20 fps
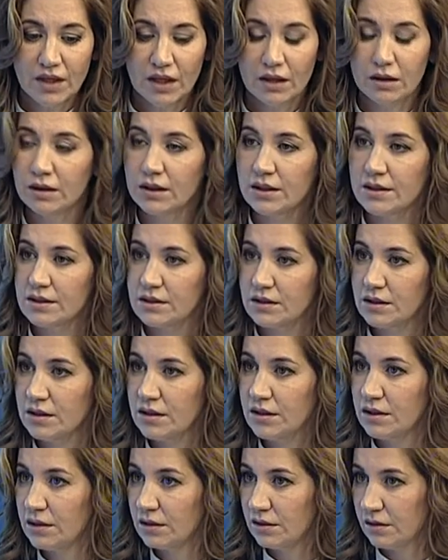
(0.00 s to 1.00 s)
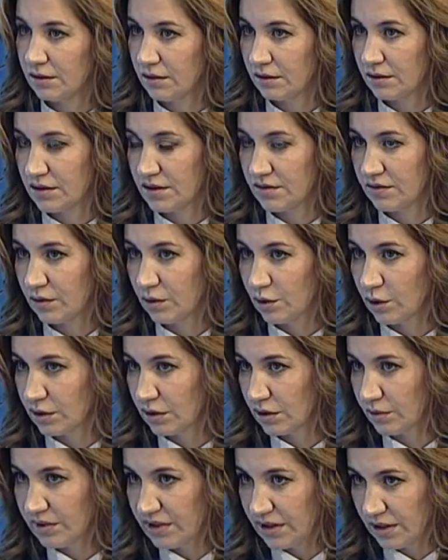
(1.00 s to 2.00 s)
как раз и э, свою
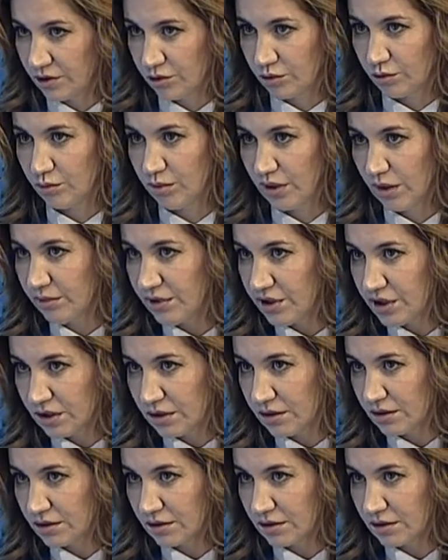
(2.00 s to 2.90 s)
короткометражку «Бабочки»,